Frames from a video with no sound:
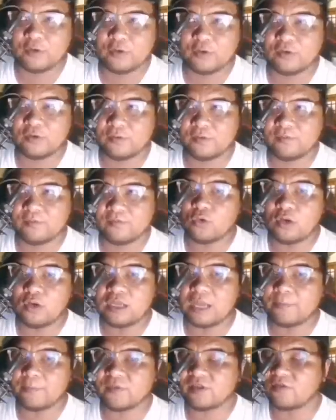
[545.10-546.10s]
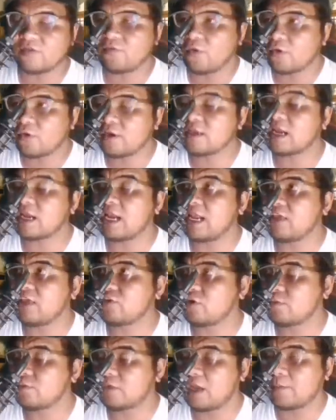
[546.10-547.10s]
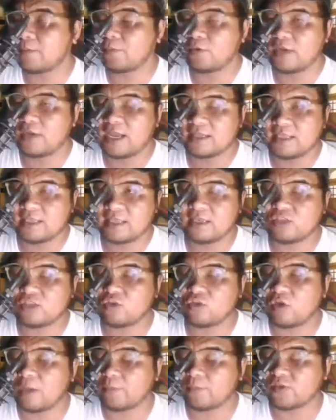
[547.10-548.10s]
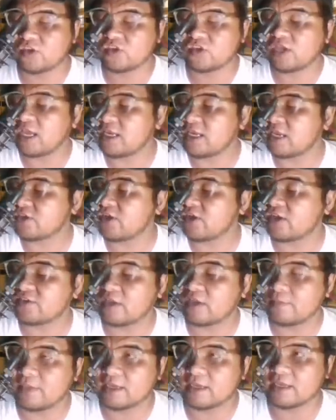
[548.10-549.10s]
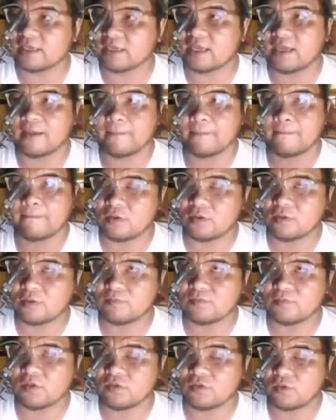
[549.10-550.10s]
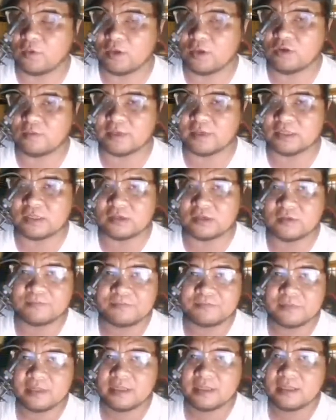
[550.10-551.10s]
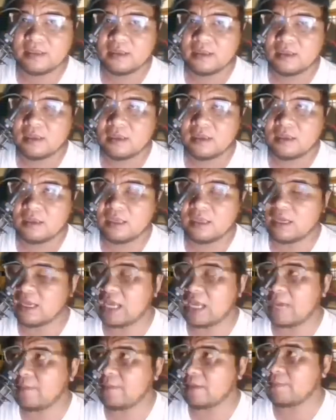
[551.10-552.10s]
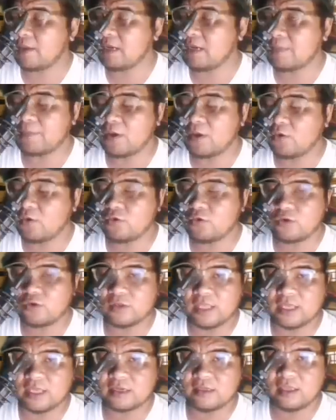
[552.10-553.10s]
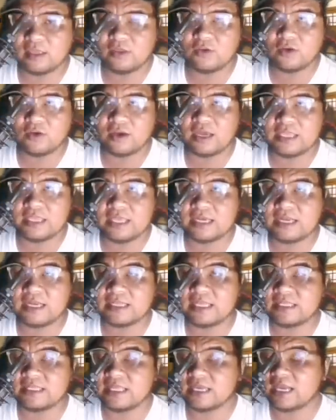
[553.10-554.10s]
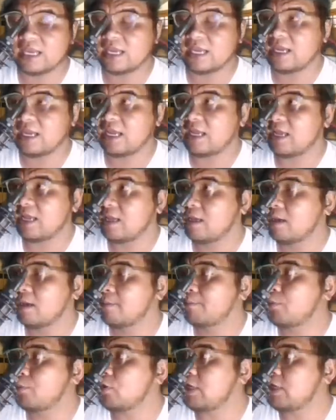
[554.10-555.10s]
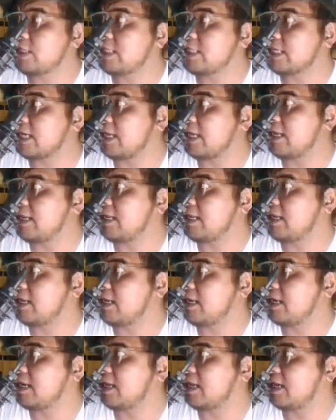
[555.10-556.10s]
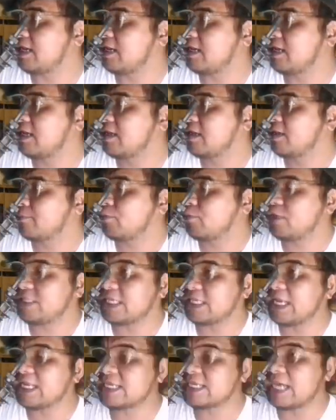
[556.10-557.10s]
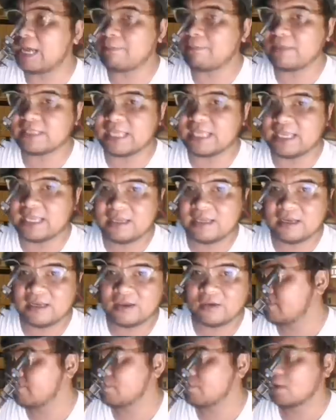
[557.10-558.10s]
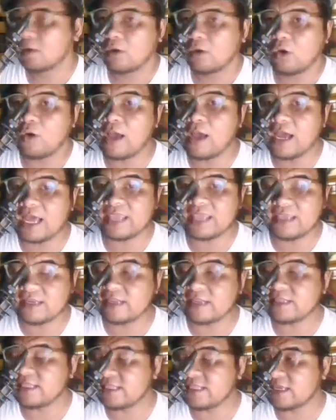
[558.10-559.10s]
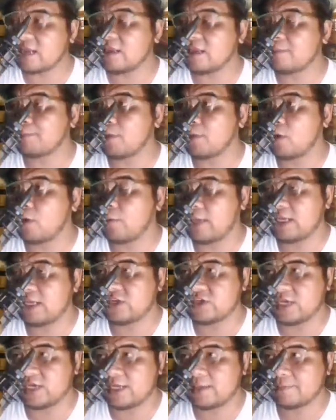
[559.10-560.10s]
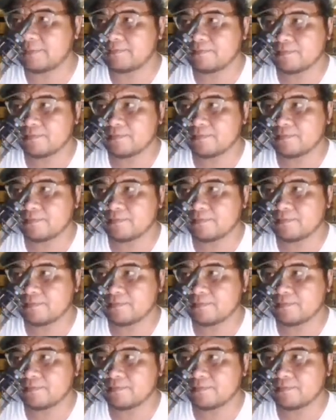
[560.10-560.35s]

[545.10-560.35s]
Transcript: po tungkol nga po sa foreign relation nga po natin dito nga po sa China at saka sa Amerika. So ano ba to? Ginagamit ba ni Pangulong Duterte yung kanyang natitirang uh, political uh, political capital o ang kanyang natitirang impluwensya